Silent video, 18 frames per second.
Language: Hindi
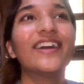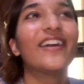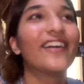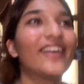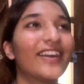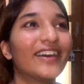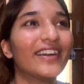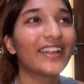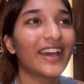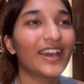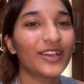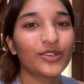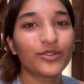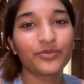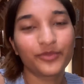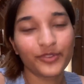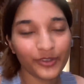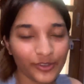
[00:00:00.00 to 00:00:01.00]
और आई
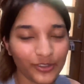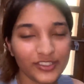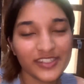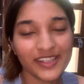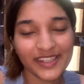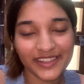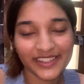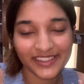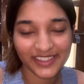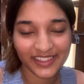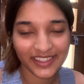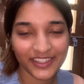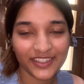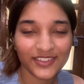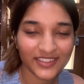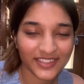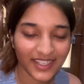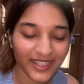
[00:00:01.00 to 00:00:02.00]
होप वो जल्दी से
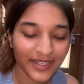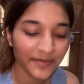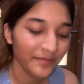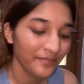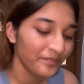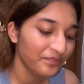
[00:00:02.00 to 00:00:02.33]
ठीक हो जाए